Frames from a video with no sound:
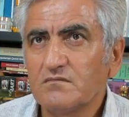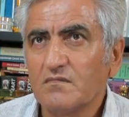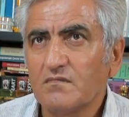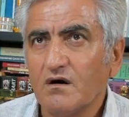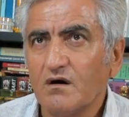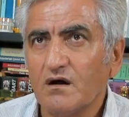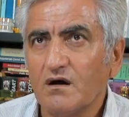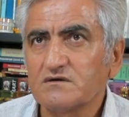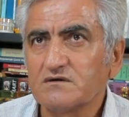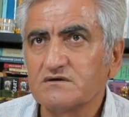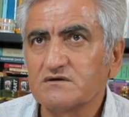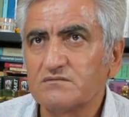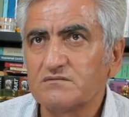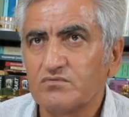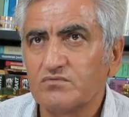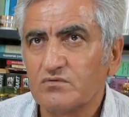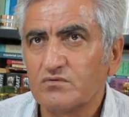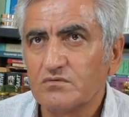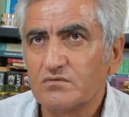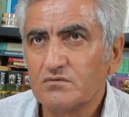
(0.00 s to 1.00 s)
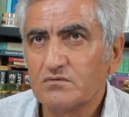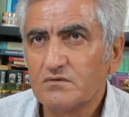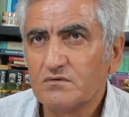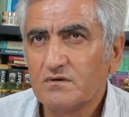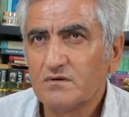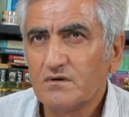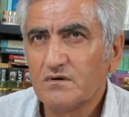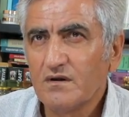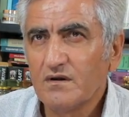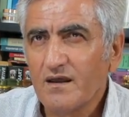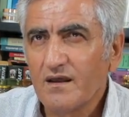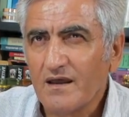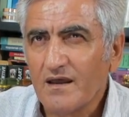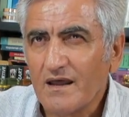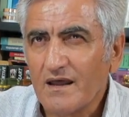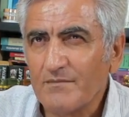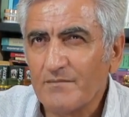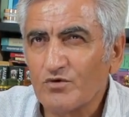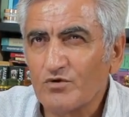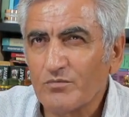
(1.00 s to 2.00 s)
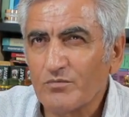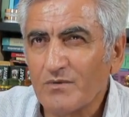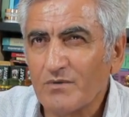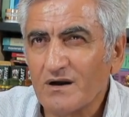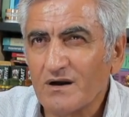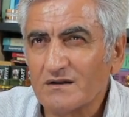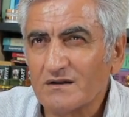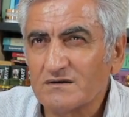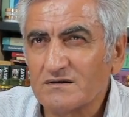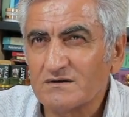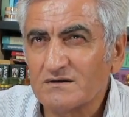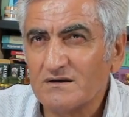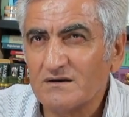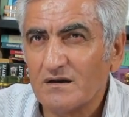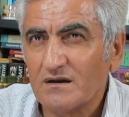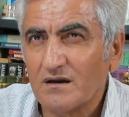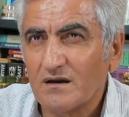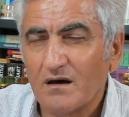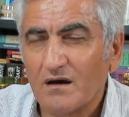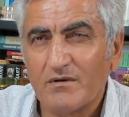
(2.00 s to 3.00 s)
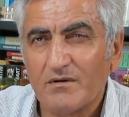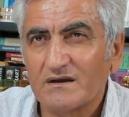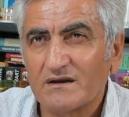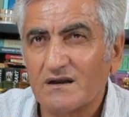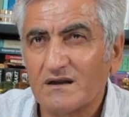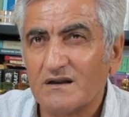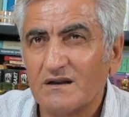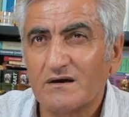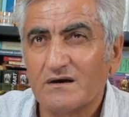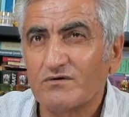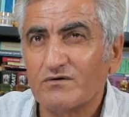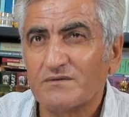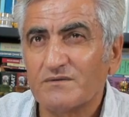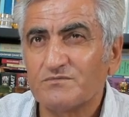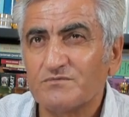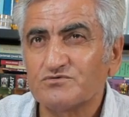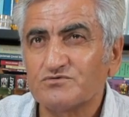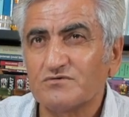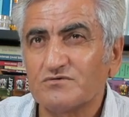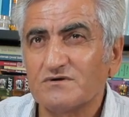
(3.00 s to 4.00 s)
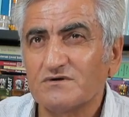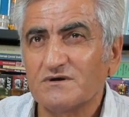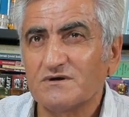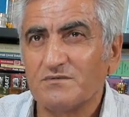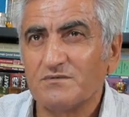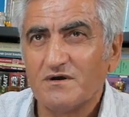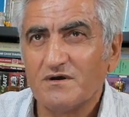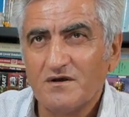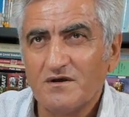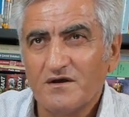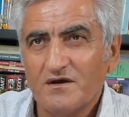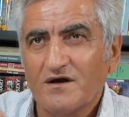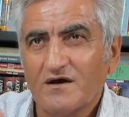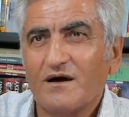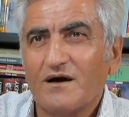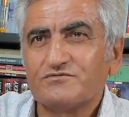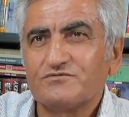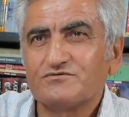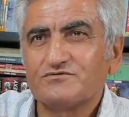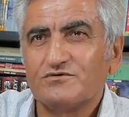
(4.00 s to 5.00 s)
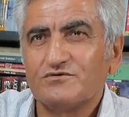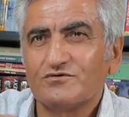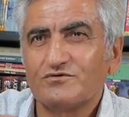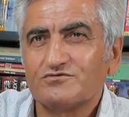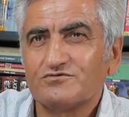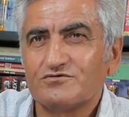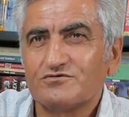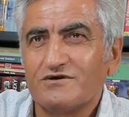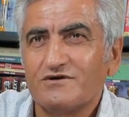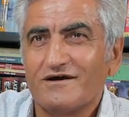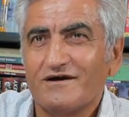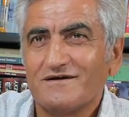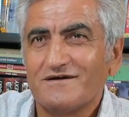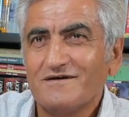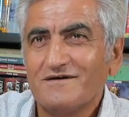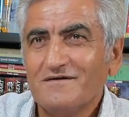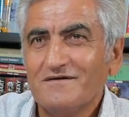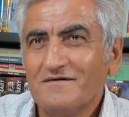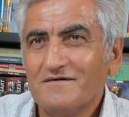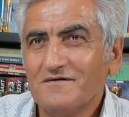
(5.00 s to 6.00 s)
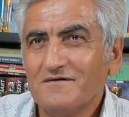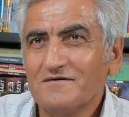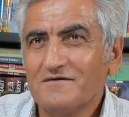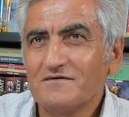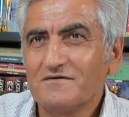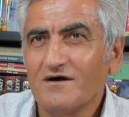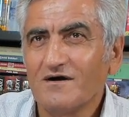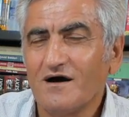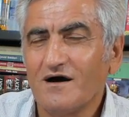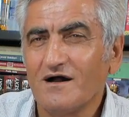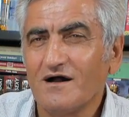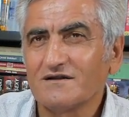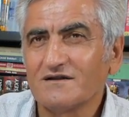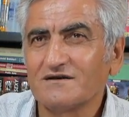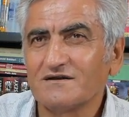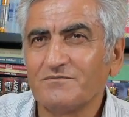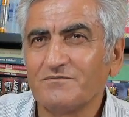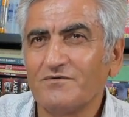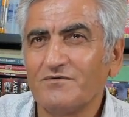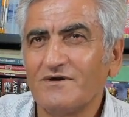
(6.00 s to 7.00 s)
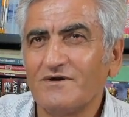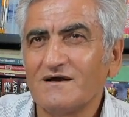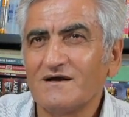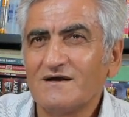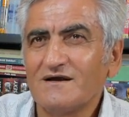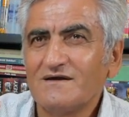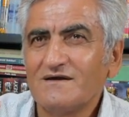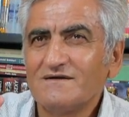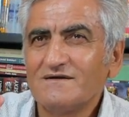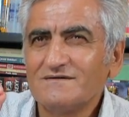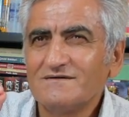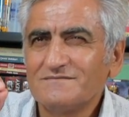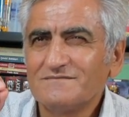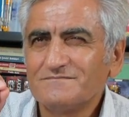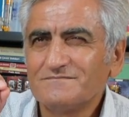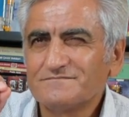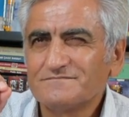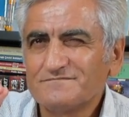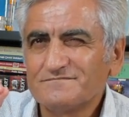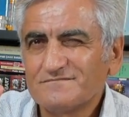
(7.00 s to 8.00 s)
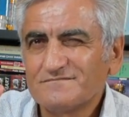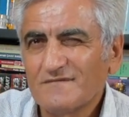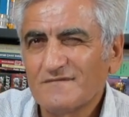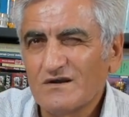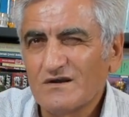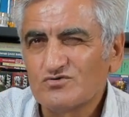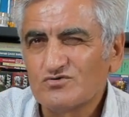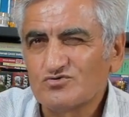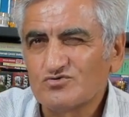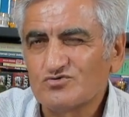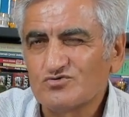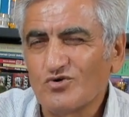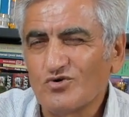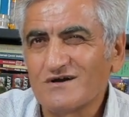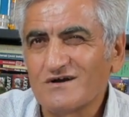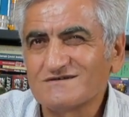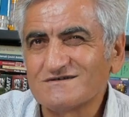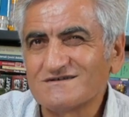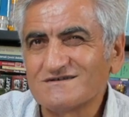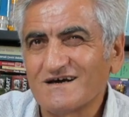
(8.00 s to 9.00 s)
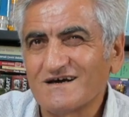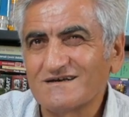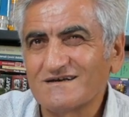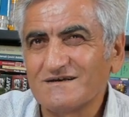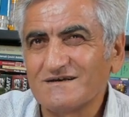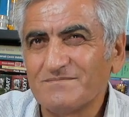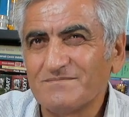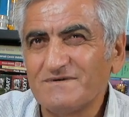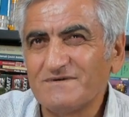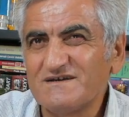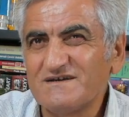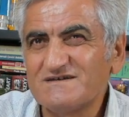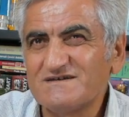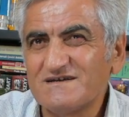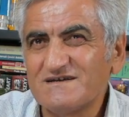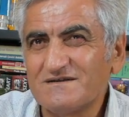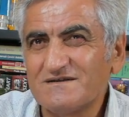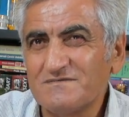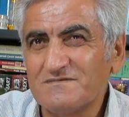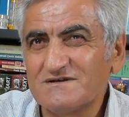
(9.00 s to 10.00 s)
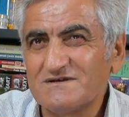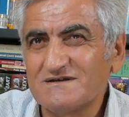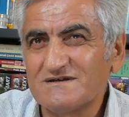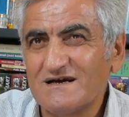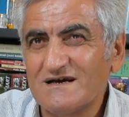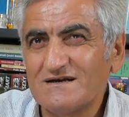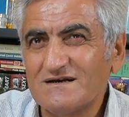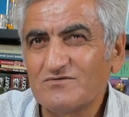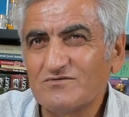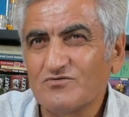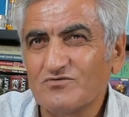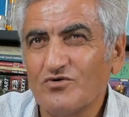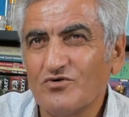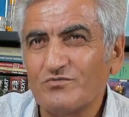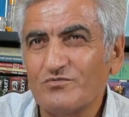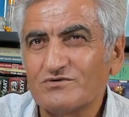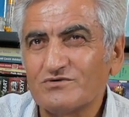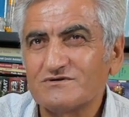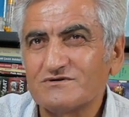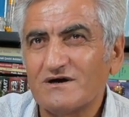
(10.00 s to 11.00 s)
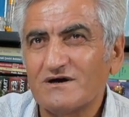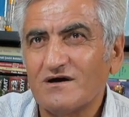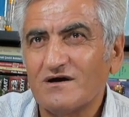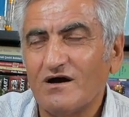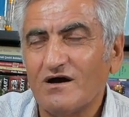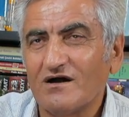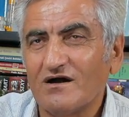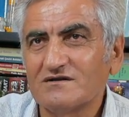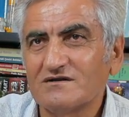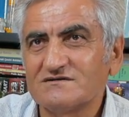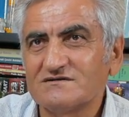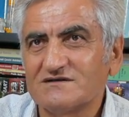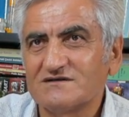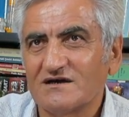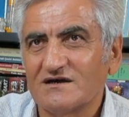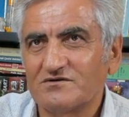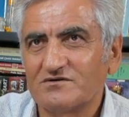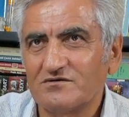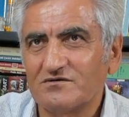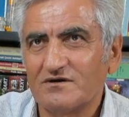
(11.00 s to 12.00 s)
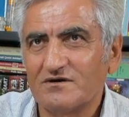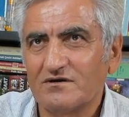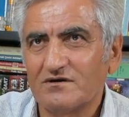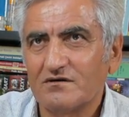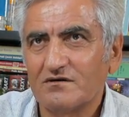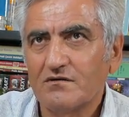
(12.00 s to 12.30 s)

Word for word: Altın bu. Hem normal altın değil. Amerikalıların üretmiş olduğu gibi kapsülün içine altını böyle soğan zarı gibi inceltmişler, koymuşlar, altın satıyorlar.